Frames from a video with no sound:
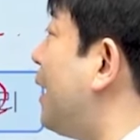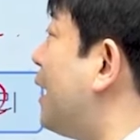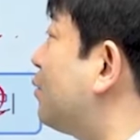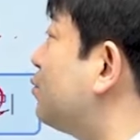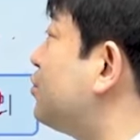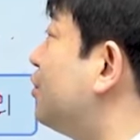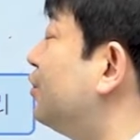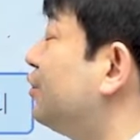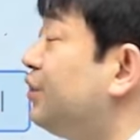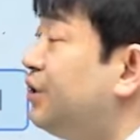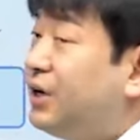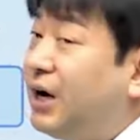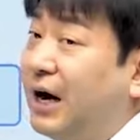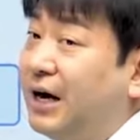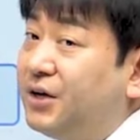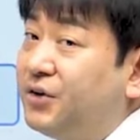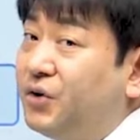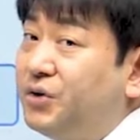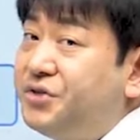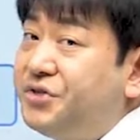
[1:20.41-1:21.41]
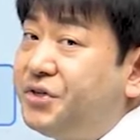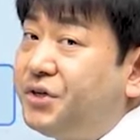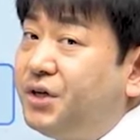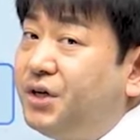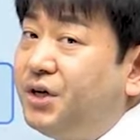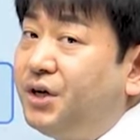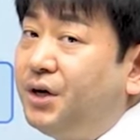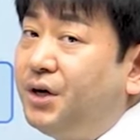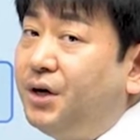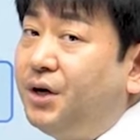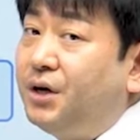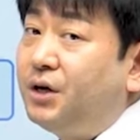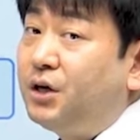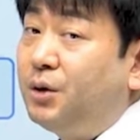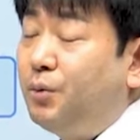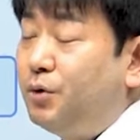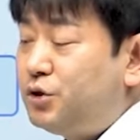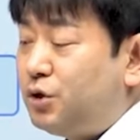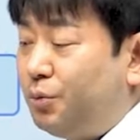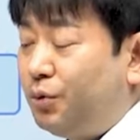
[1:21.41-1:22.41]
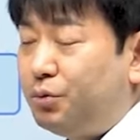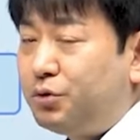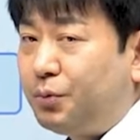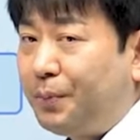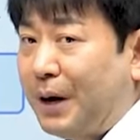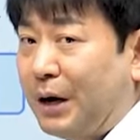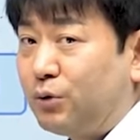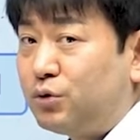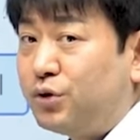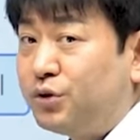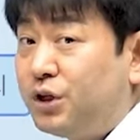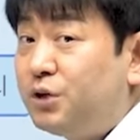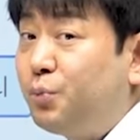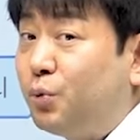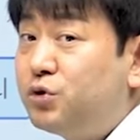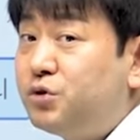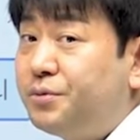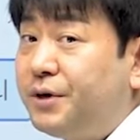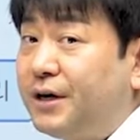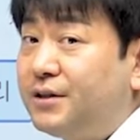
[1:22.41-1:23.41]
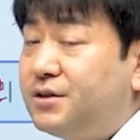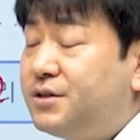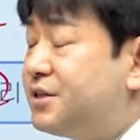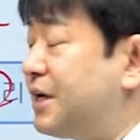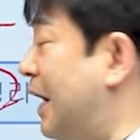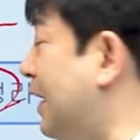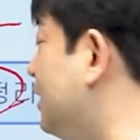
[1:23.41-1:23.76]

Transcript: 바로 정리를 할 건지 기본서 보면서 바로 정리해서 복습을 하든지